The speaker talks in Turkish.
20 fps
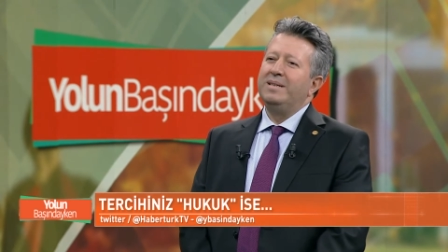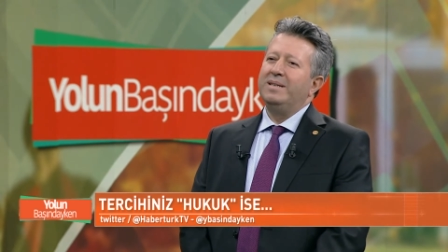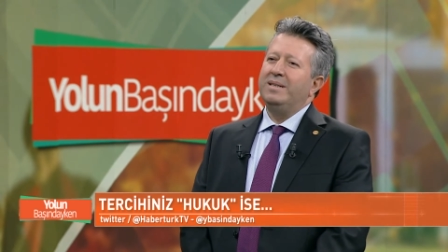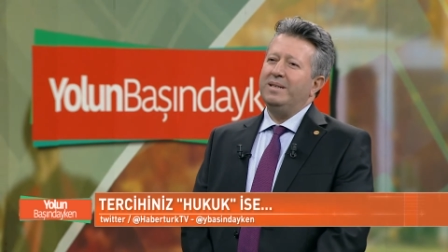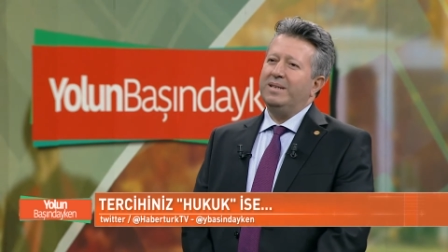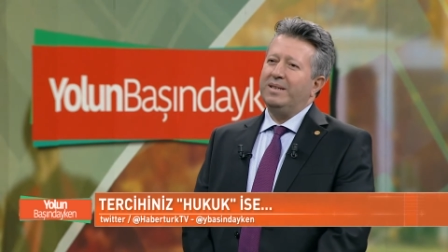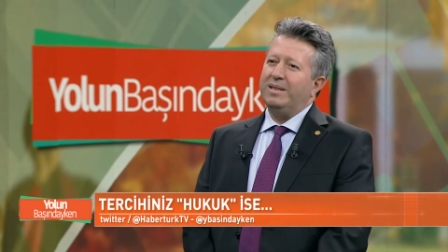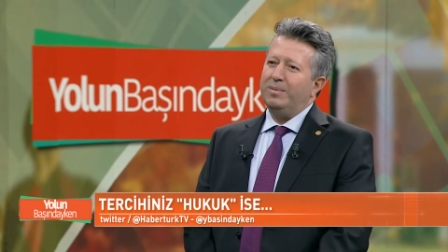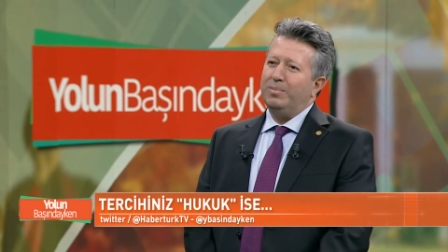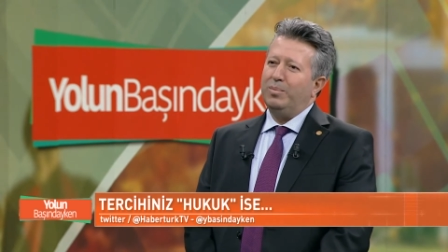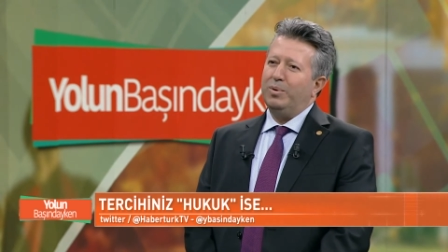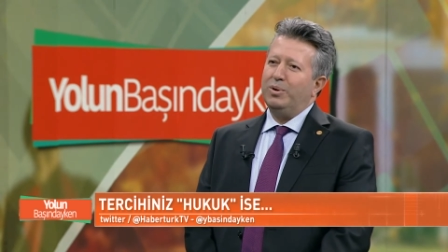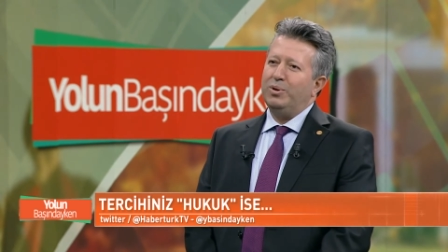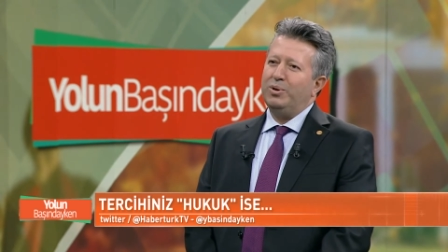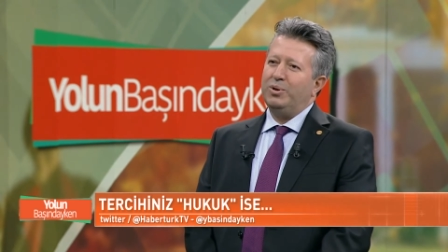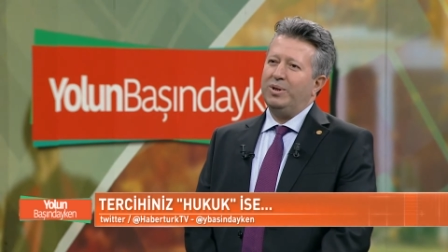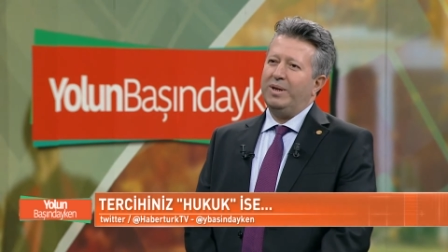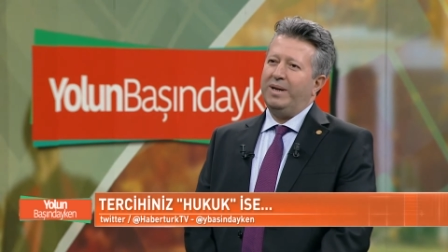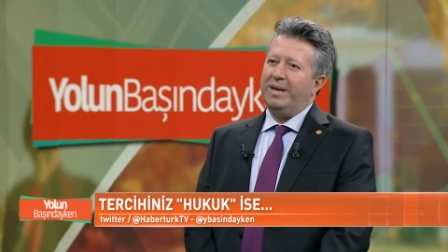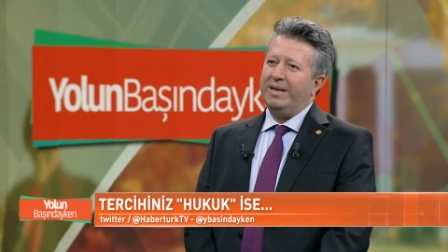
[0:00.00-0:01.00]
iki
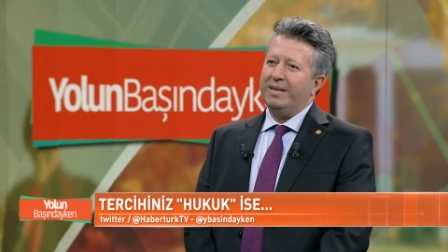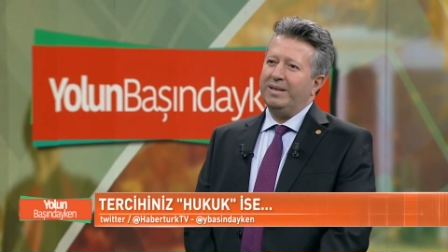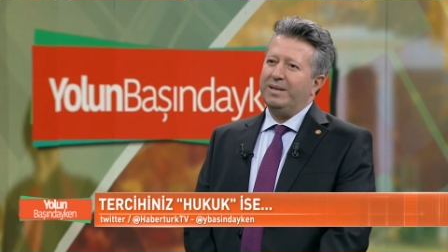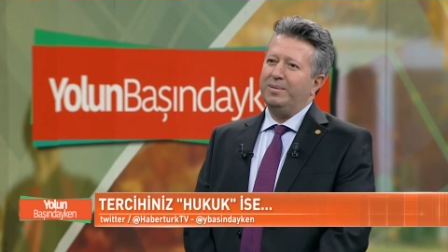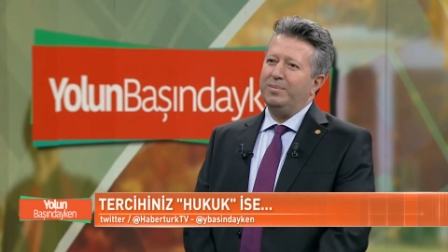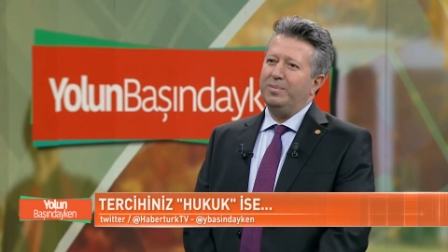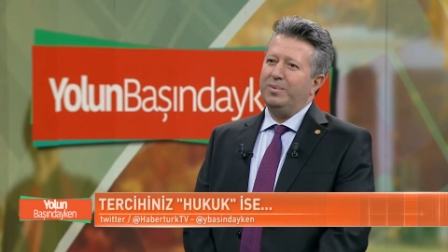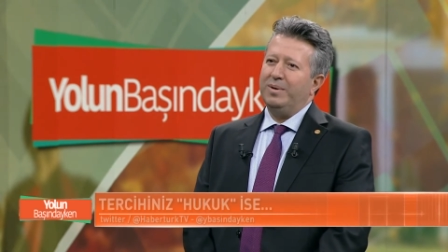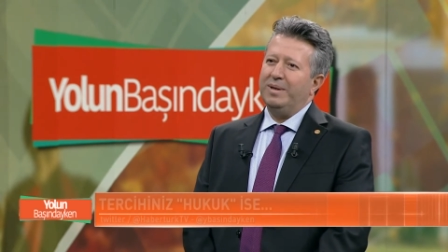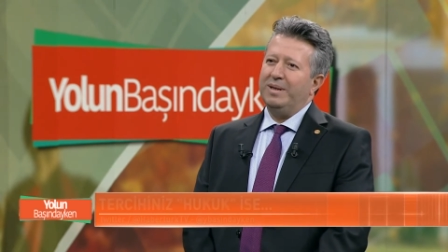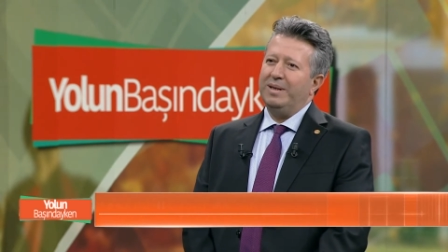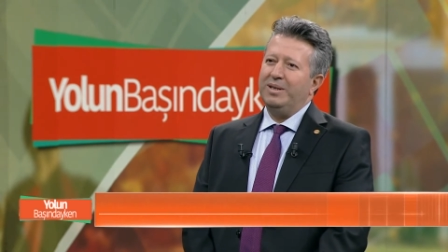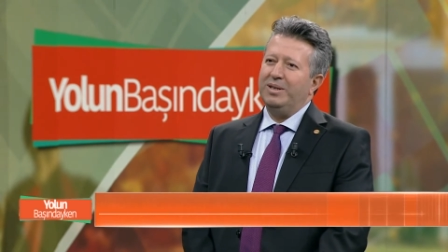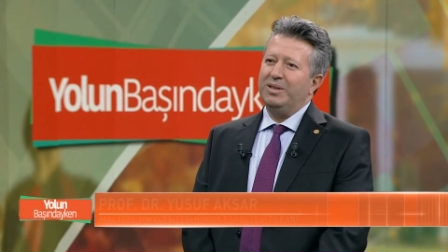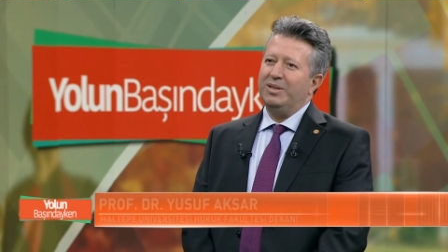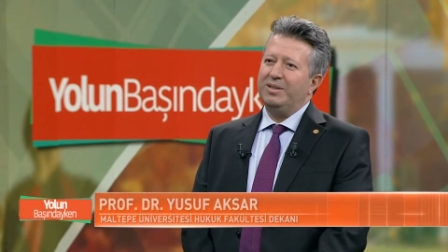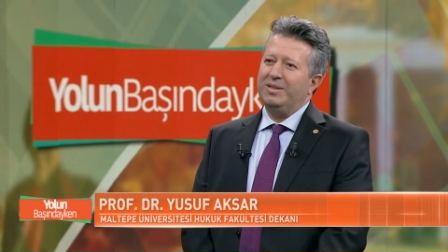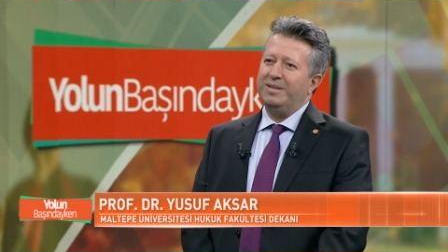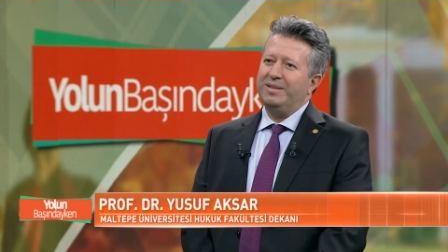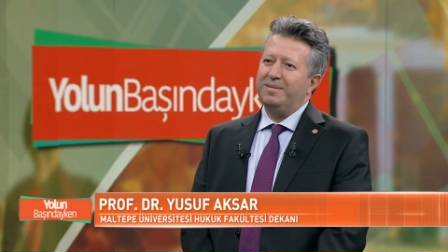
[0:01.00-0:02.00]
boş hakim üyeliği
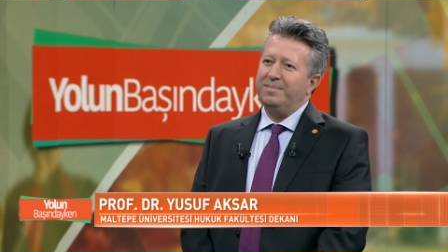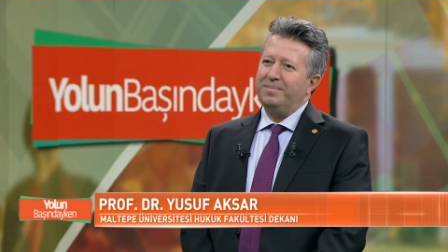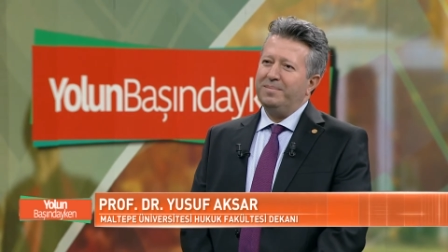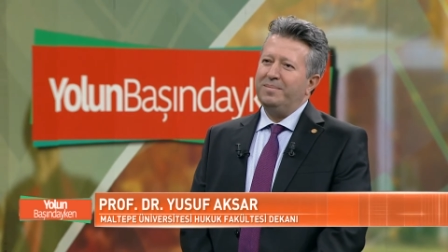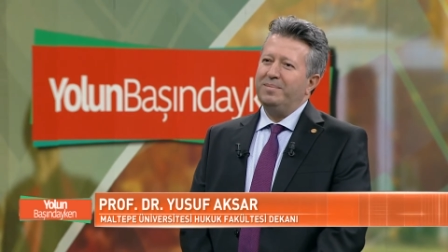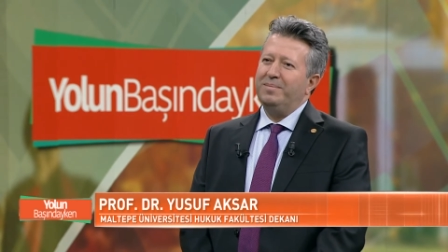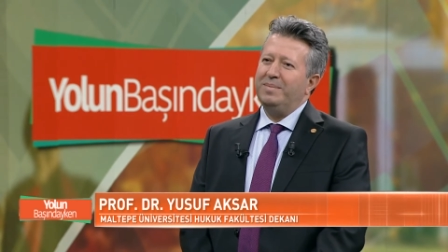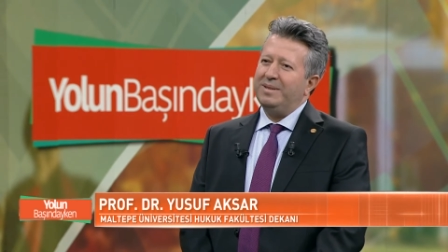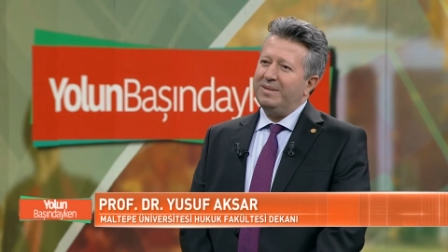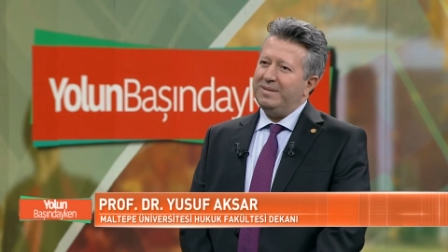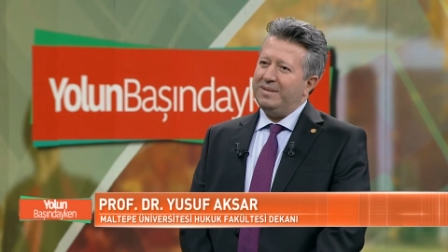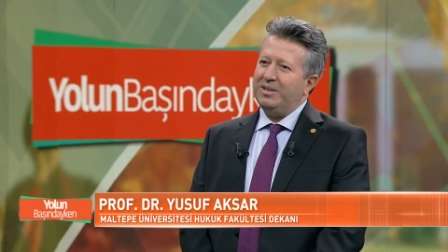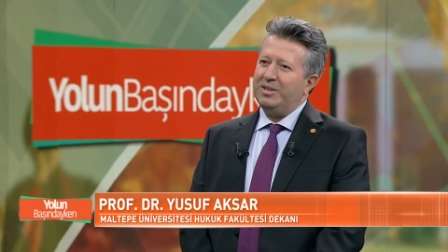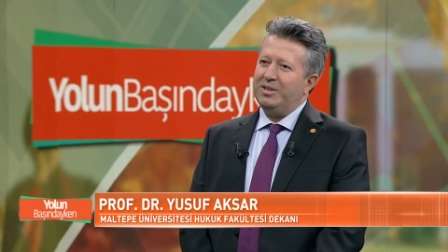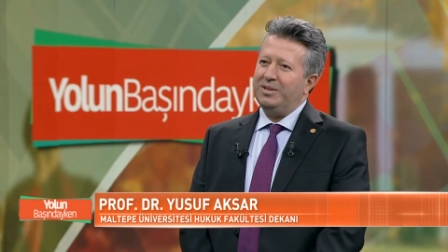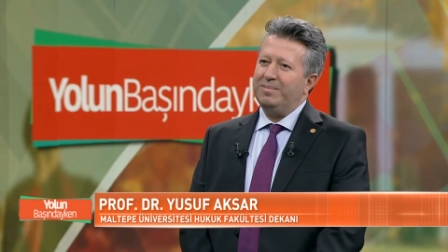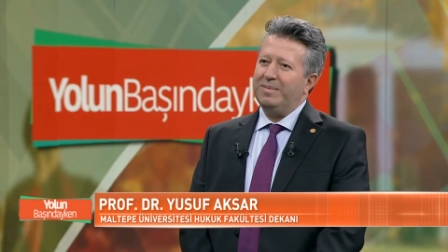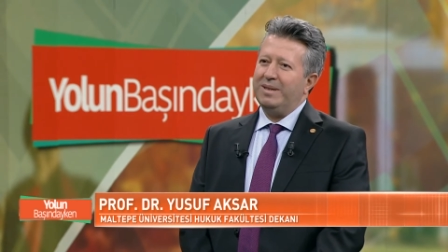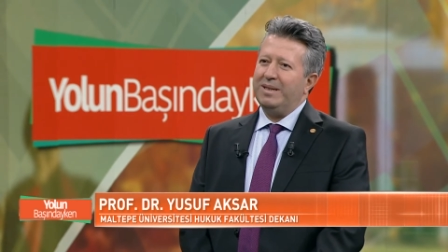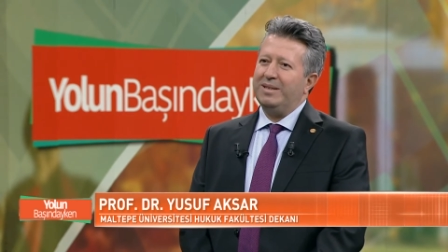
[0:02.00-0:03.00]
için bir
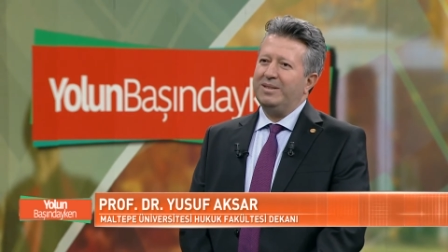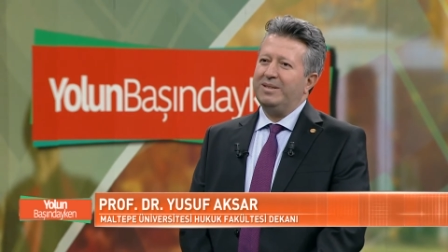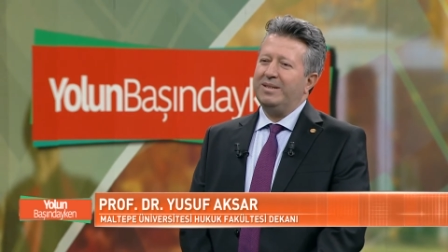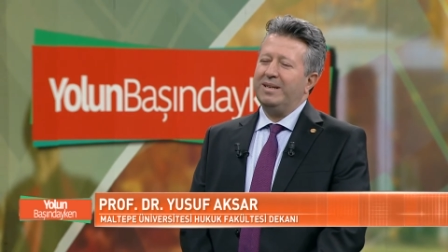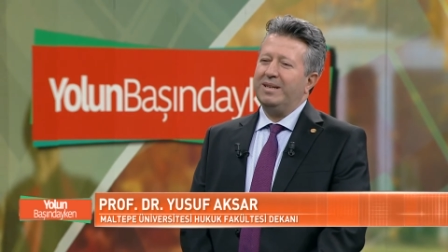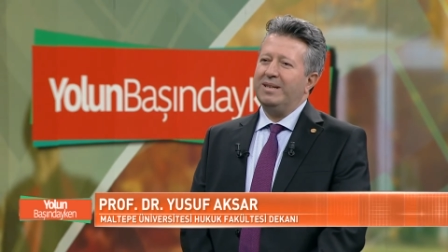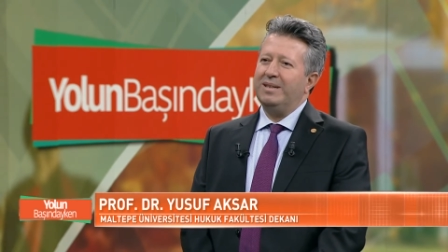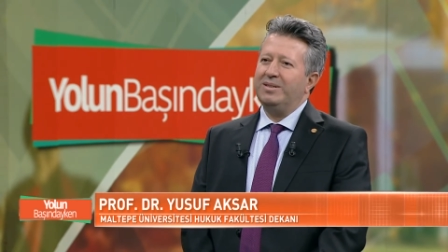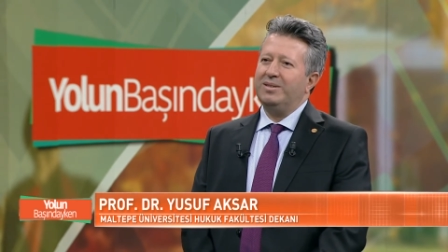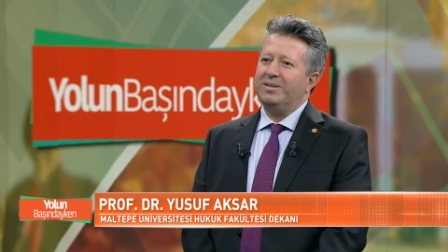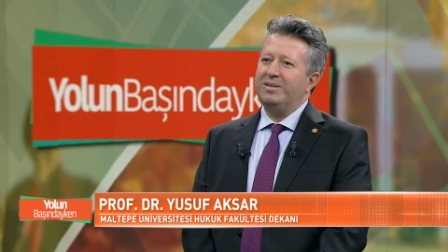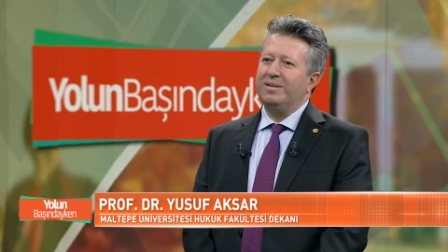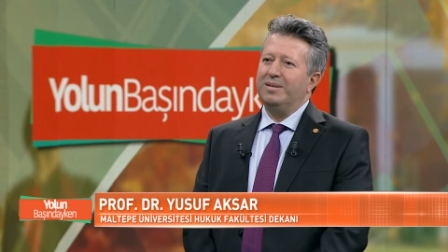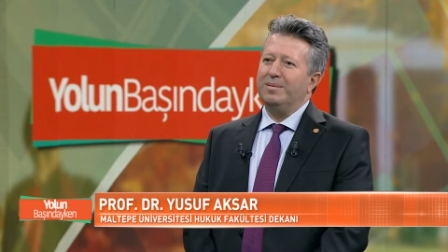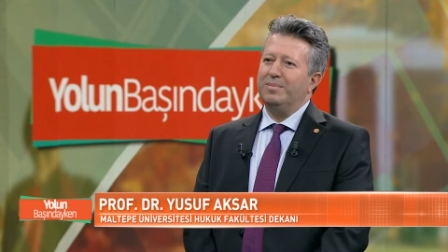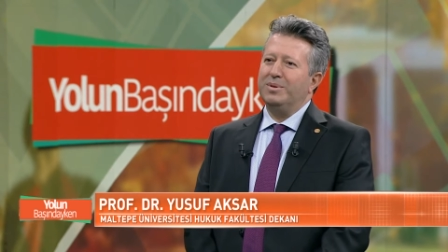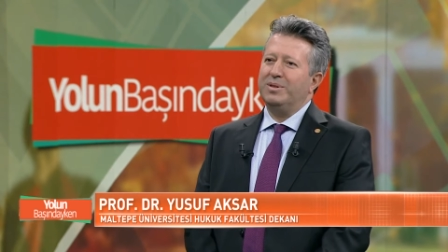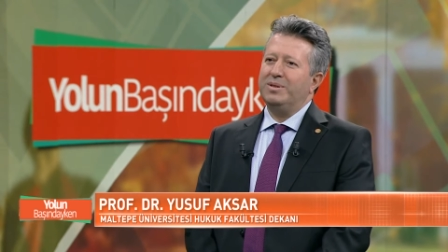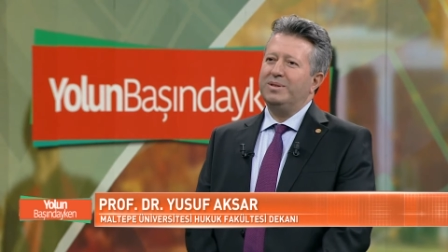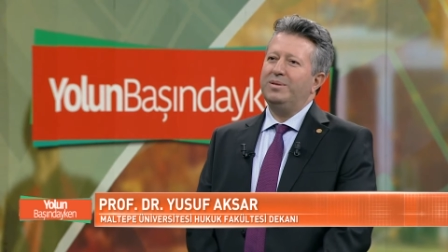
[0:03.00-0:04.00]
seçim
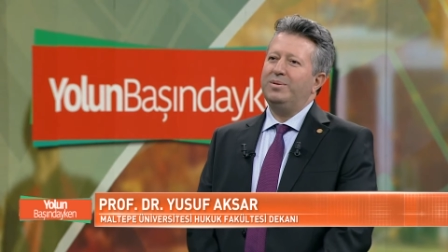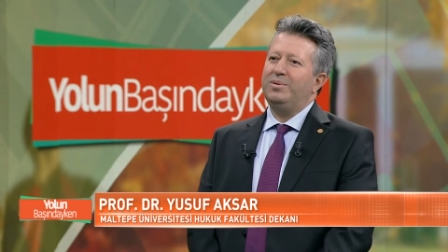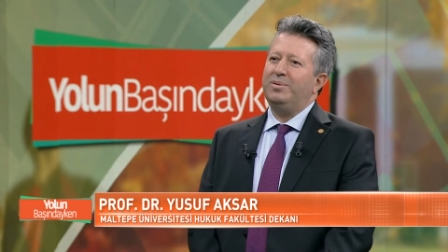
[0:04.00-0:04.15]
gerçekleştirilmişti.